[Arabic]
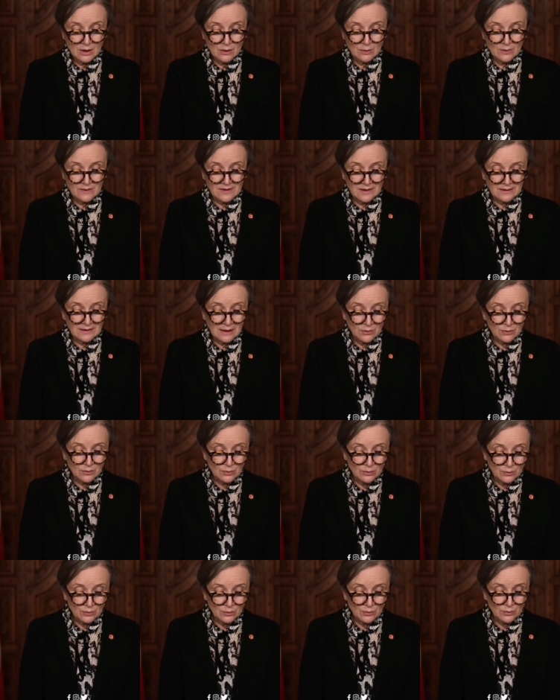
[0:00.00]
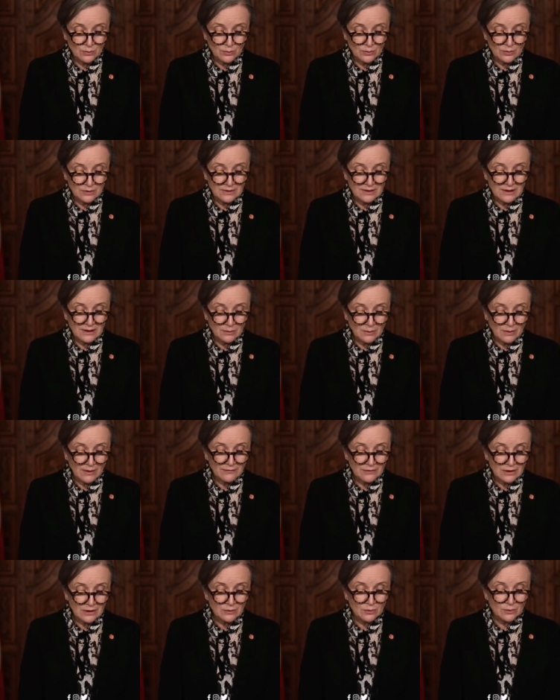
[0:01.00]
وستكون
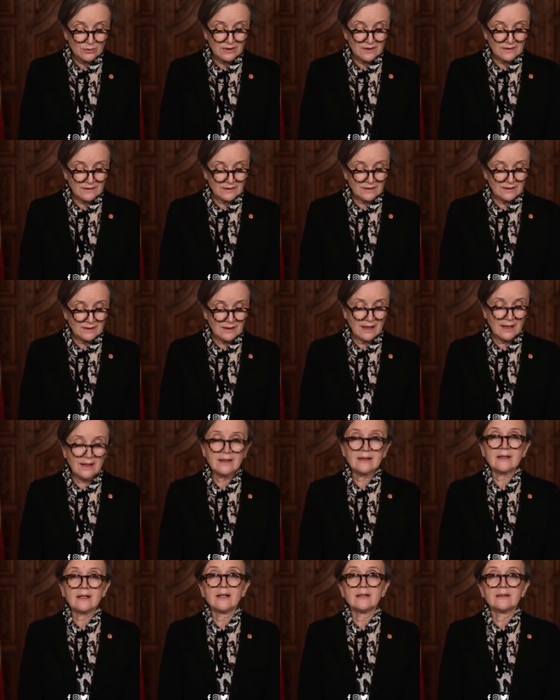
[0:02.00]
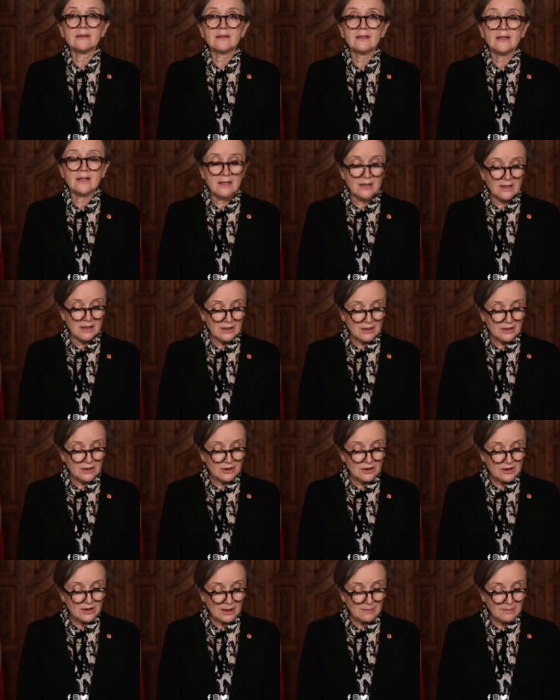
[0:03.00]
للوفد التونسي لاحقا
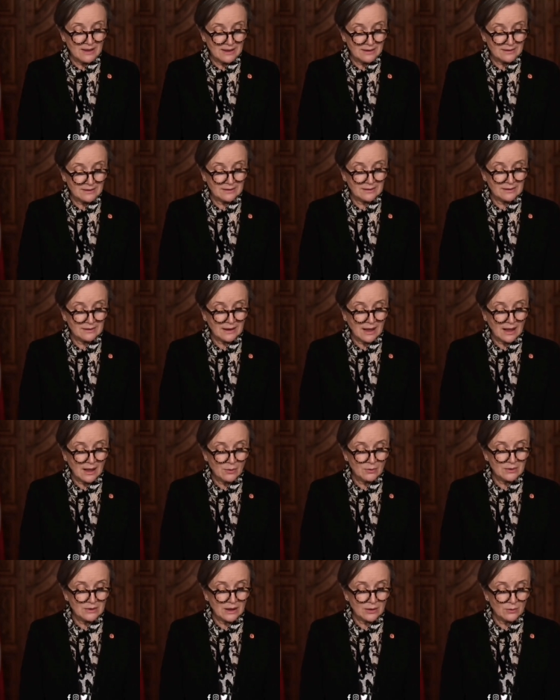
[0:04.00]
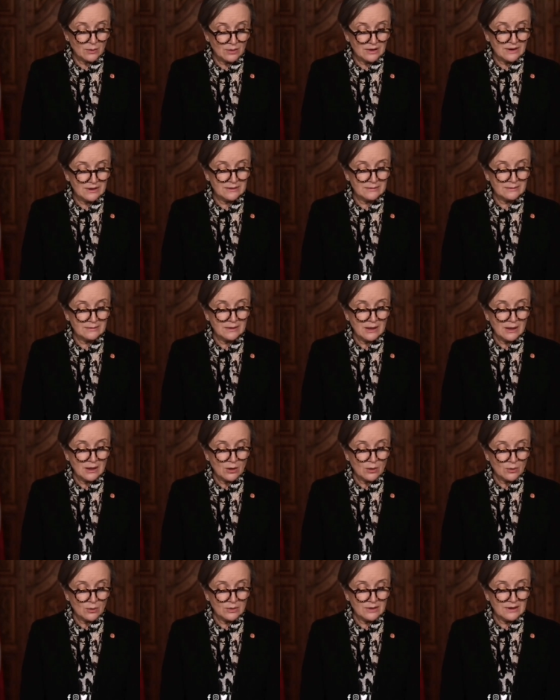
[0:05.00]
إجابات حول كل
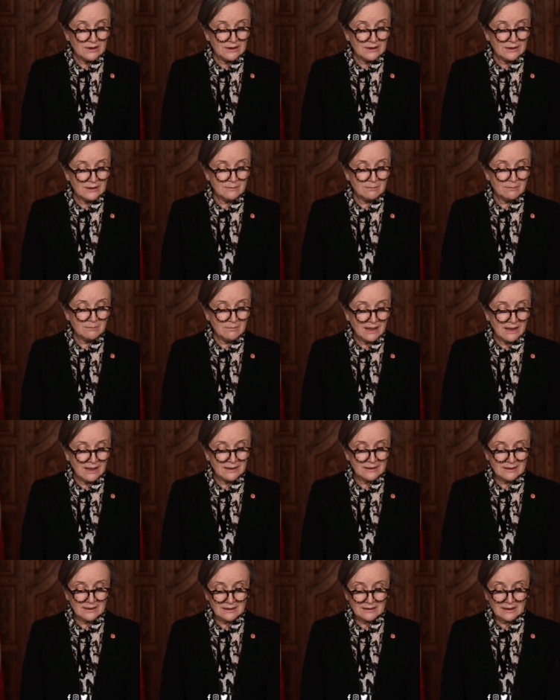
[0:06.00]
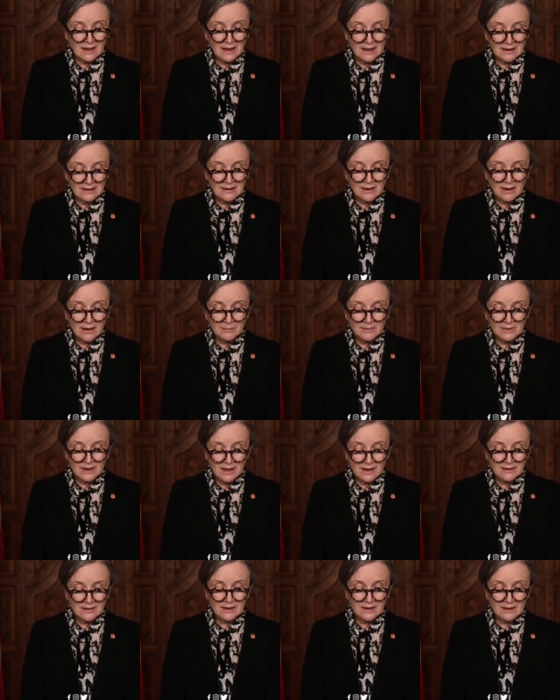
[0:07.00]
كل ما يتعلق
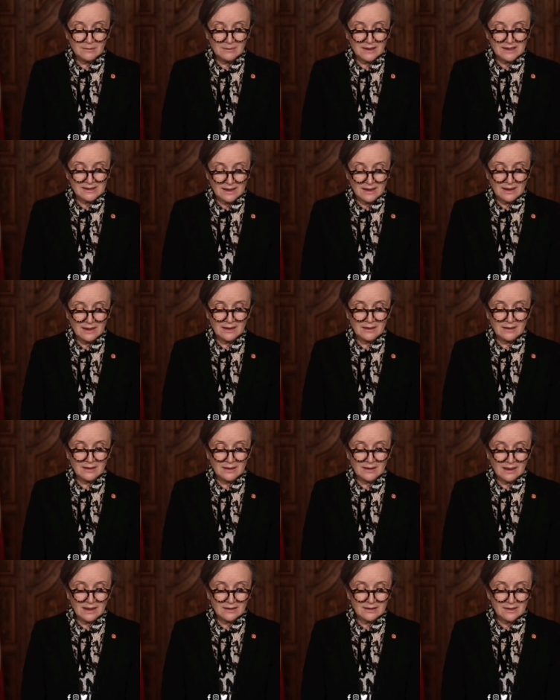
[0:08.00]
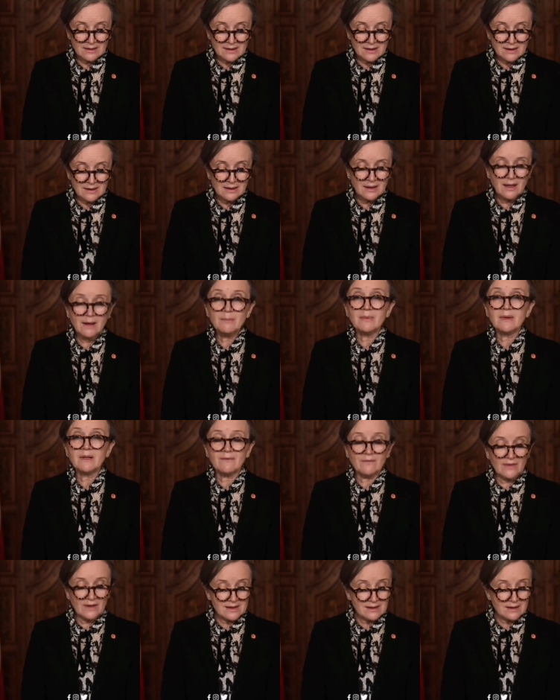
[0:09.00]
بهذه المسائل ذات الصلة
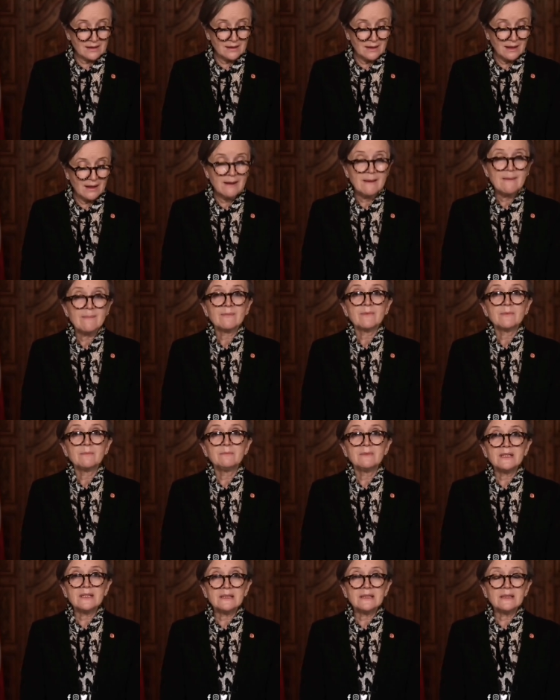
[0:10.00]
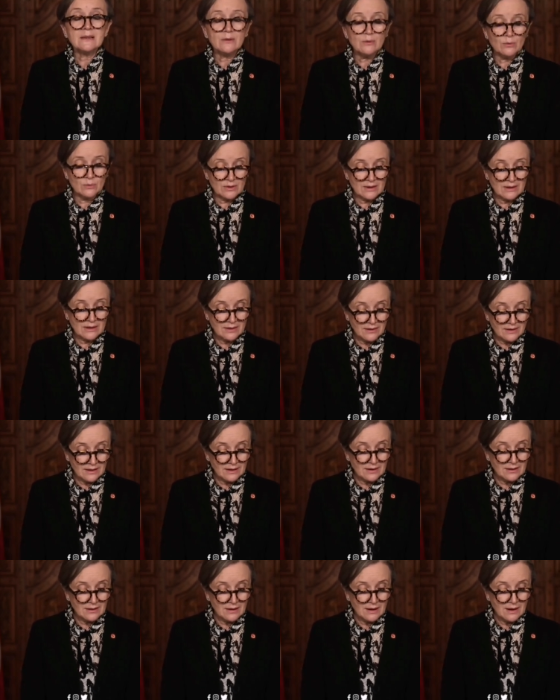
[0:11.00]
بالفصل
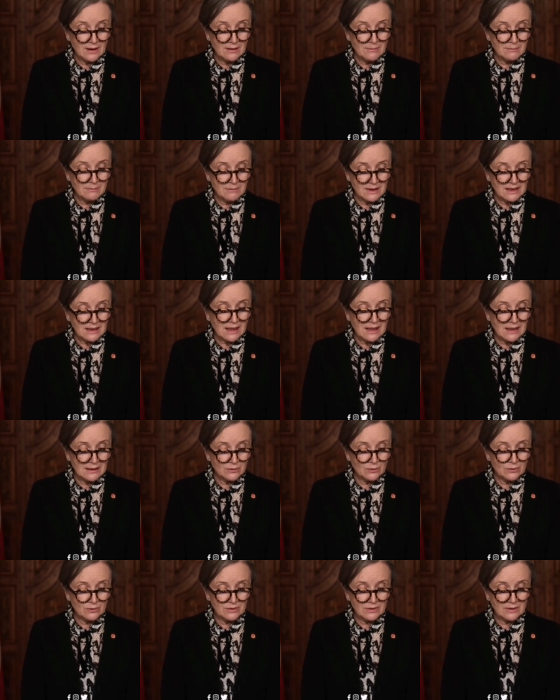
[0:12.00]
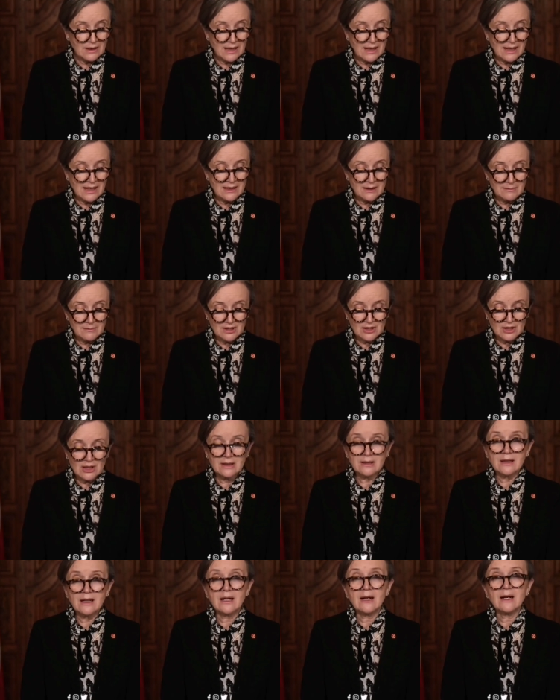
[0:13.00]
230 من قانون
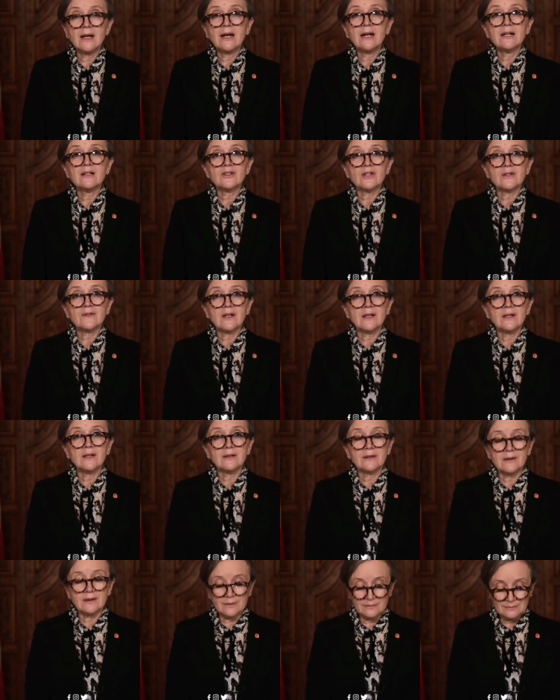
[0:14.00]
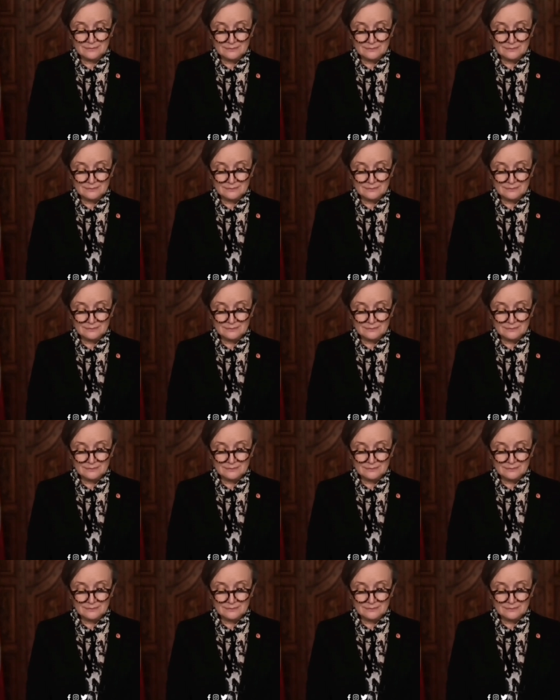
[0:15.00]
المجلة الجزائية